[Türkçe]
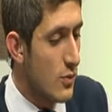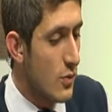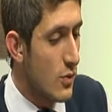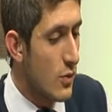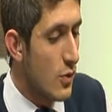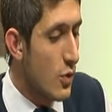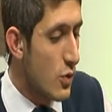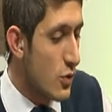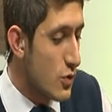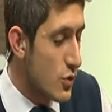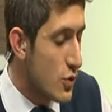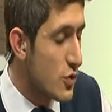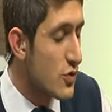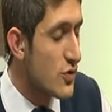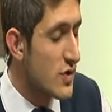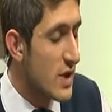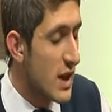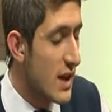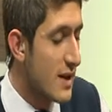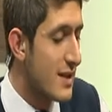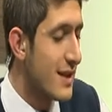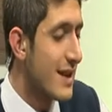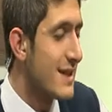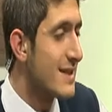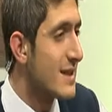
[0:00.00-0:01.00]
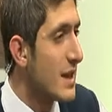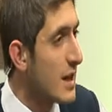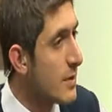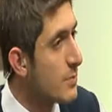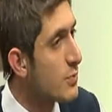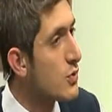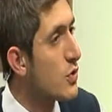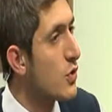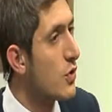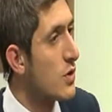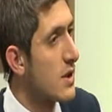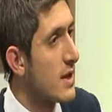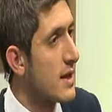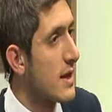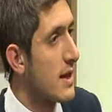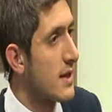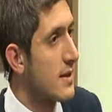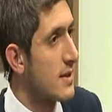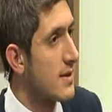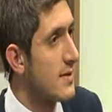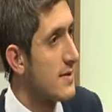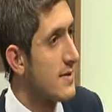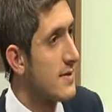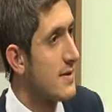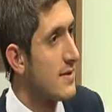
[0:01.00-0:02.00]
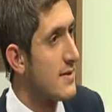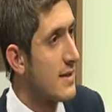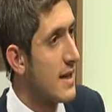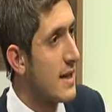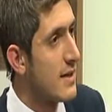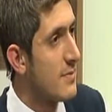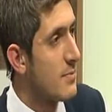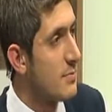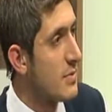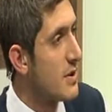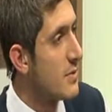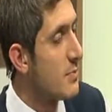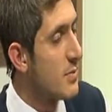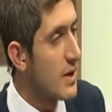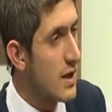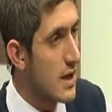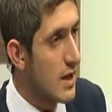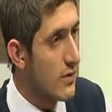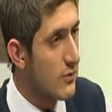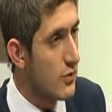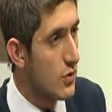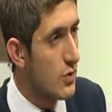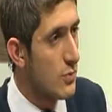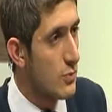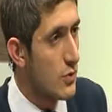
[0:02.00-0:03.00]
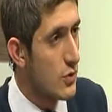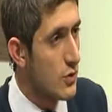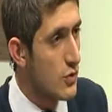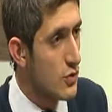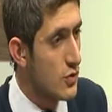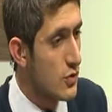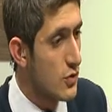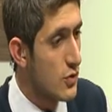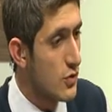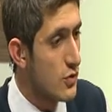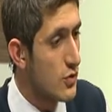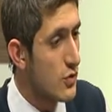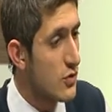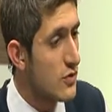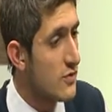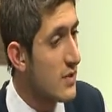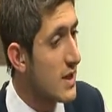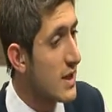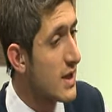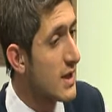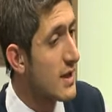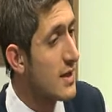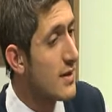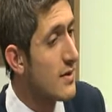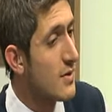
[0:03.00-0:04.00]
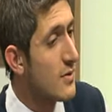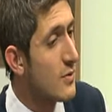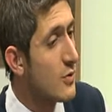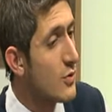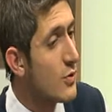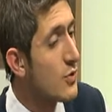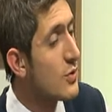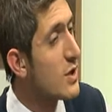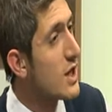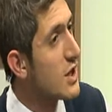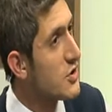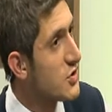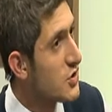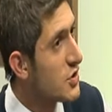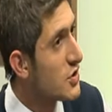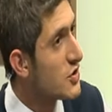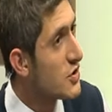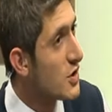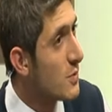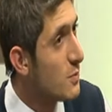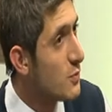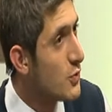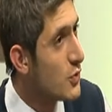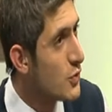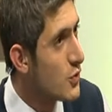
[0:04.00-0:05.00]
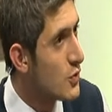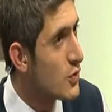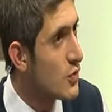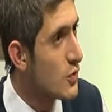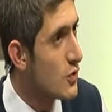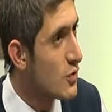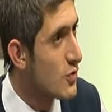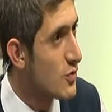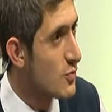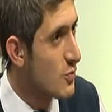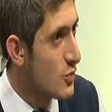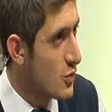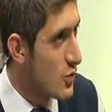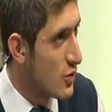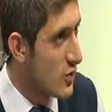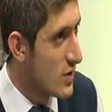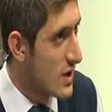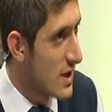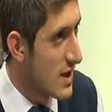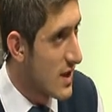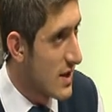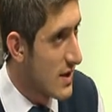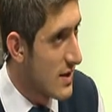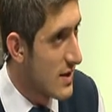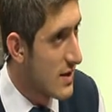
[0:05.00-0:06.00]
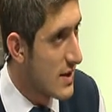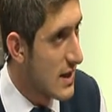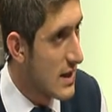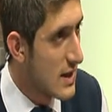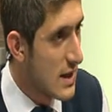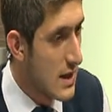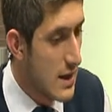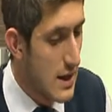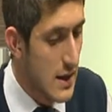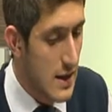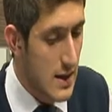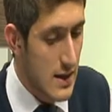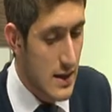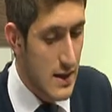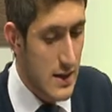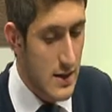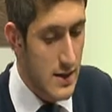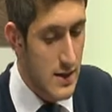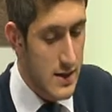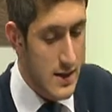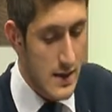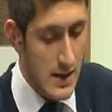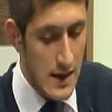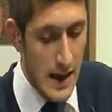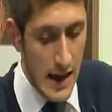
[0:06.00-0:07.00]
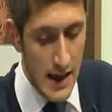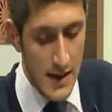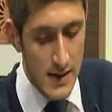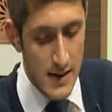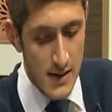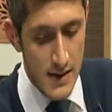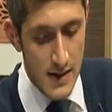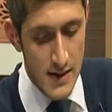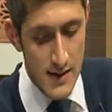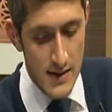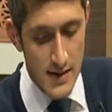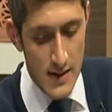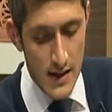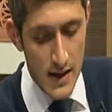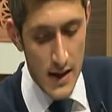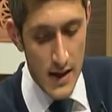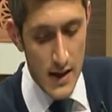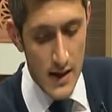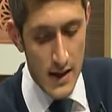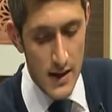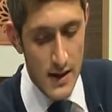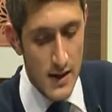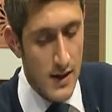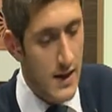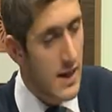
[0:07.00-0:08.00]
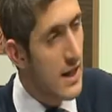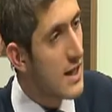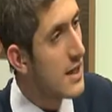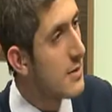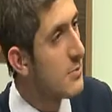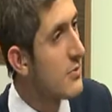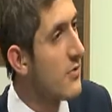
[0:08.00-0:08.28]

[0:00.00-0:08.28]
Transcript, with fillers: o küstahlığa tepki olarak sizler bir platform oluşturdunuz ve gün geçtikçe büyüdünüz bugünlere kadar e, geldiniz. E, ne gibi